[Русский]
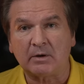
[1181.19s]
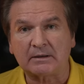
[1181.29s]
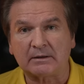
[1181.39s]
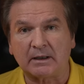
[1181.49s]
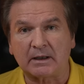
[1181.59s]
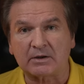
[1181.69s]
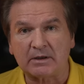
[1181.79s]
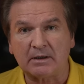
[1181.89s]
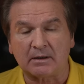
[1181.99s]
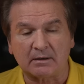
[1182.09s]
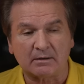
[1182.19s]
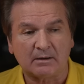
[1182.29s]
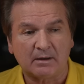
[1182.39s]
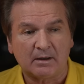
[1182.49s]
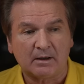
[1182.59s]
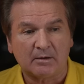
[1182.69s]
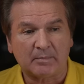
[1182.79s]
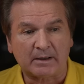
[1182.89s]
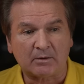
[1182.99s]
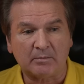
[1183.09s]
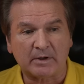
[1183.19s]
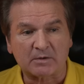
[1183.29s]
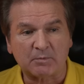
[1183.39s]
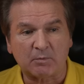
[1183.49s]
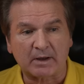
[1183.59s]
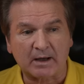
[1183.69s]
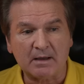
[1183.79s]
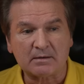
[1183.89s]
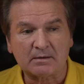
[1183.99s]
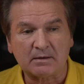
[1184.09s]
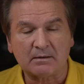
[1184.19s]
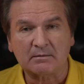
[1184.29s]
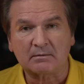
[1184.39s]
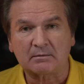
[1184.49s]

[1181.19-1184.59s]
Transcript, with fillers: это доложили, потом и республиканцы